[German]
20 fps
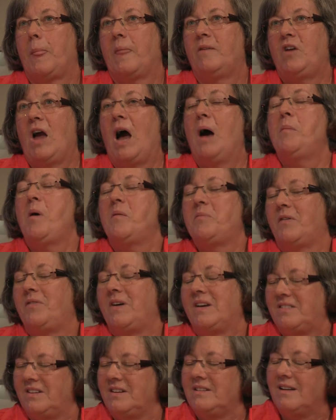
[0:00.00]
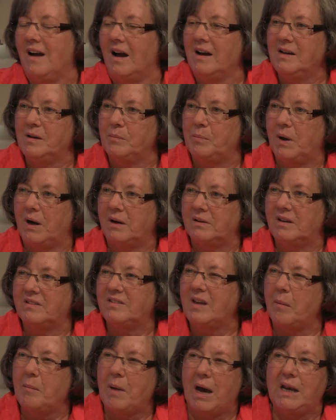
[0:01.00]
wir haben aber was in Gang gebracht.
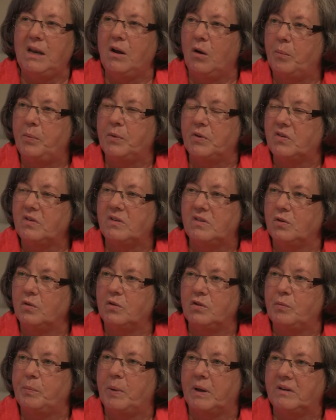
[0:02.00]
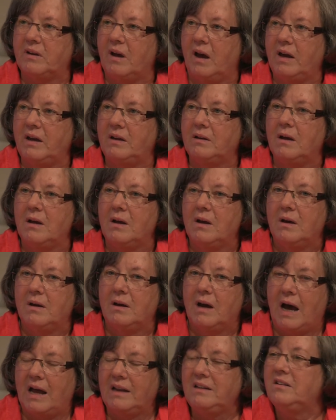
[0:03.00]
Es haben alle Oppositionsparteien
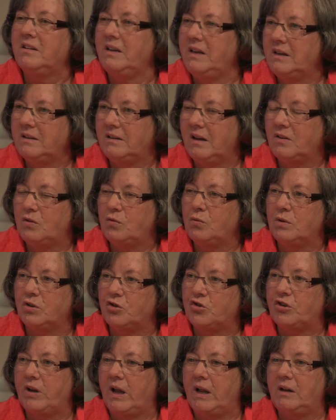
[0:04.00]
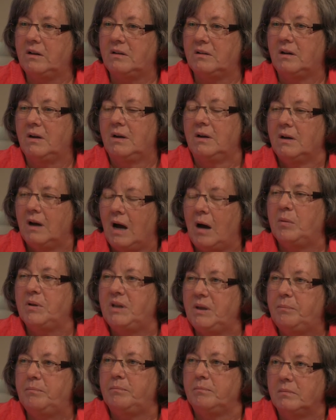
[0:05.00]
Anträge dazu gestellt, aber
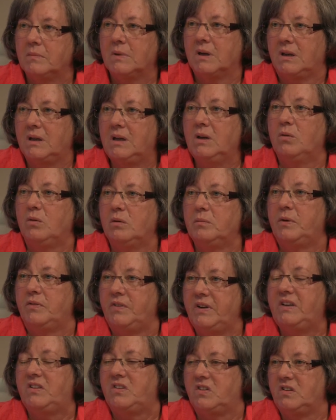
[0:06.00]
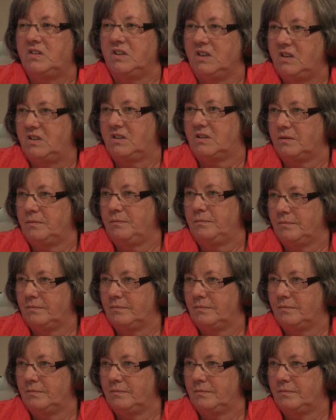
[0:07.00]
die Regierung bewegt sich nicht.